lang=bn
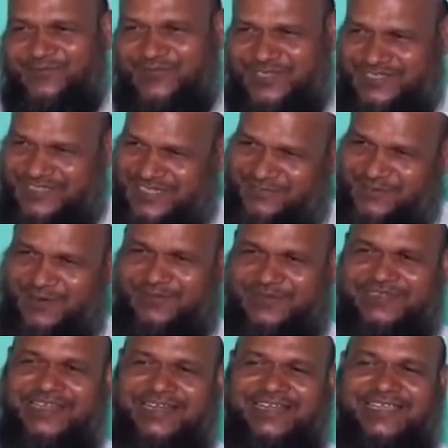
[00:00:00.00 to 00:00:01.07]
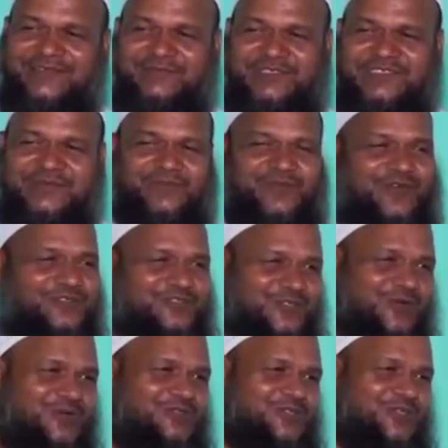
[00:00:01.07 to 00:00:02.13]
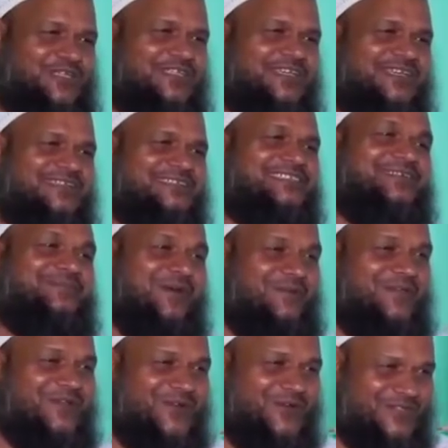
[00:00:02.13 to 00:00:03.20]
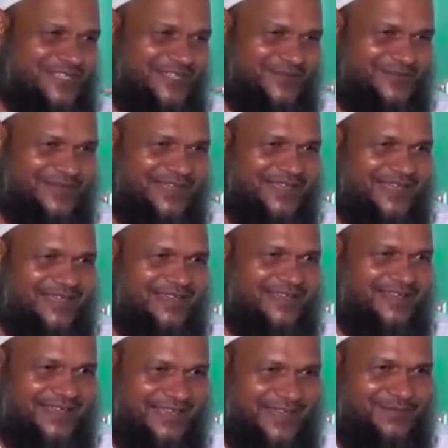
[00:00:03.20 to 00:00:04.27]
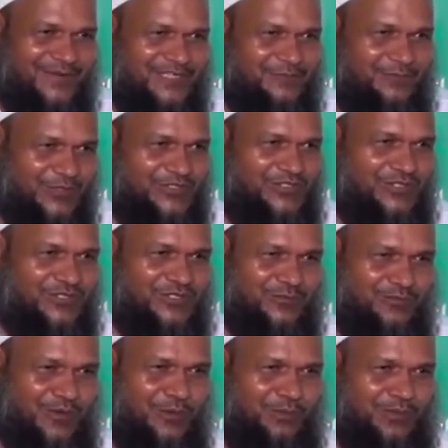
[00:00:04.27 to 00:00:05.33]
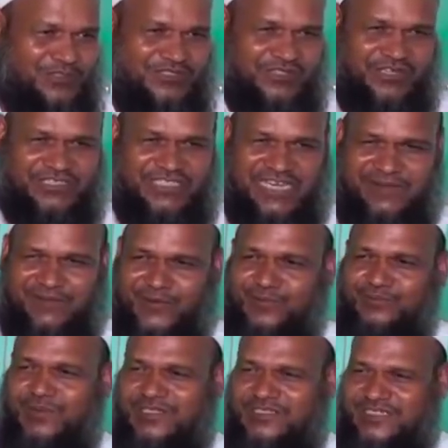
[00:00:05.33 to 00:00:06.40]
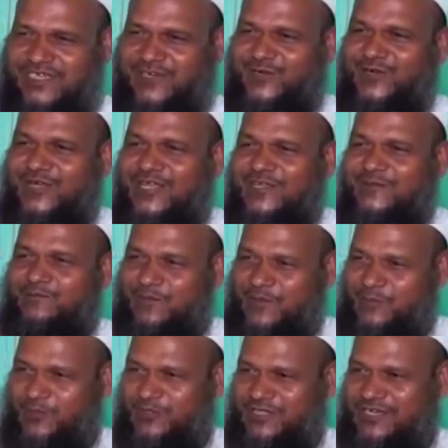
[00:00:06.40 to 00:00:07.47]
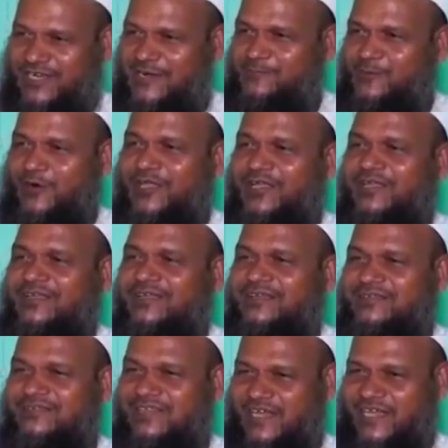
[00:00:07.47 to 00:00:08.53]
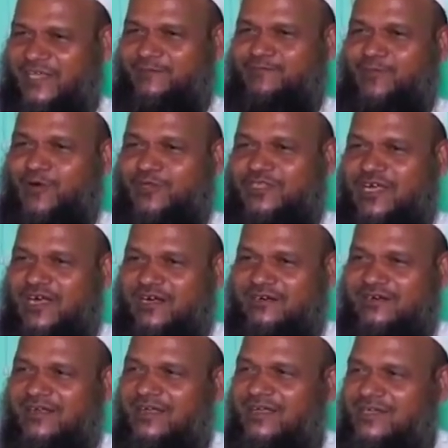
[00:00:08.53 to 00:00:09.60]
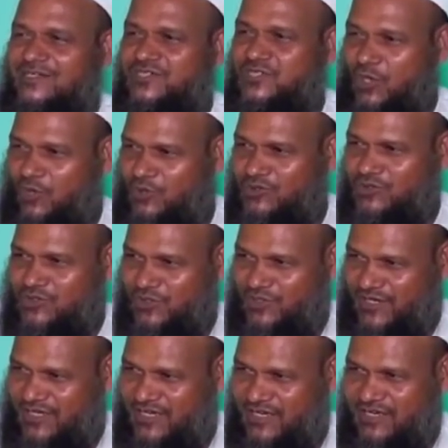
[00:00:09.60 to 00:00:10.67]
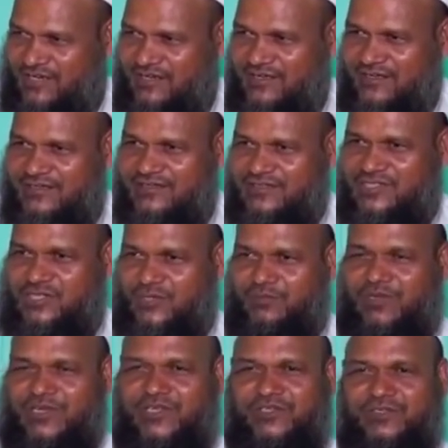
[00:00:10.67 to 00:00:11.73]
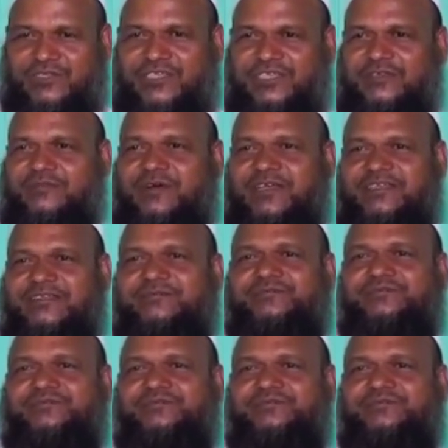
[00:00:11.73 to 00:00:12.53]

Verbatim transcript: তো যেভাবে দাঁড়িয়ে পেশাব করা সহজ হয় সেভাবেই করতে হবে তেয়ামাত পর্যন্ত মোহাম্মদ সাল্লাহ সাল্লাহ রহম্মাদ যেন বিপদে না পড়ে তাই পদঘাট সহজ করে গেলেন সম্মানিত দিনী ভাই